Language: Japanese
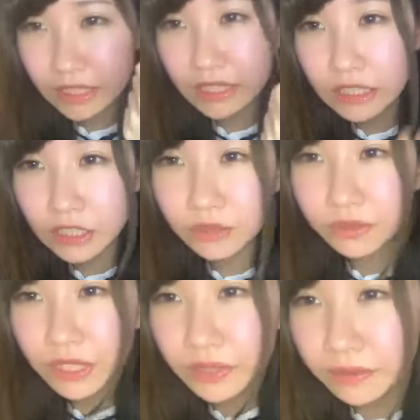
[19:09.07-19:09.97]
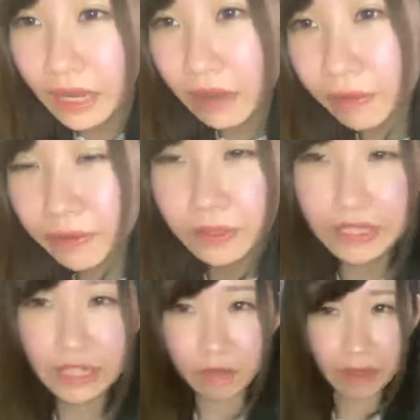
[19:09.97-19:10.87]
血血の色が青色
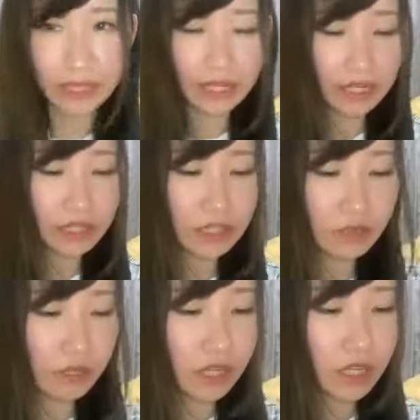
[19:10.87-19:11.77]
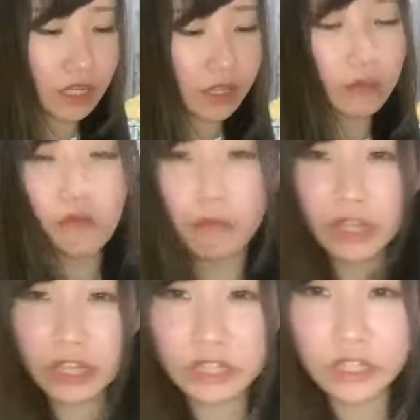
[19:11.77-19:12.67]
ねってやばいねそれでも
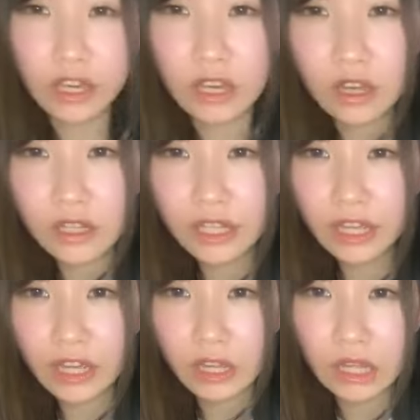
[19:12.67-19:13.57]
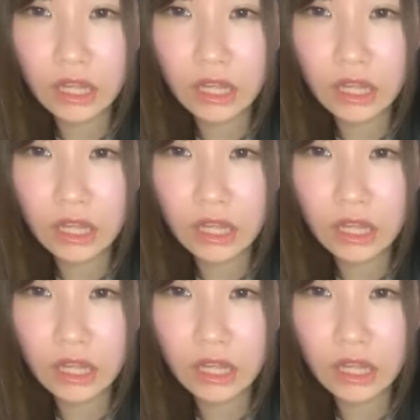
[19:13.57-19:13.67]
見て私血管ね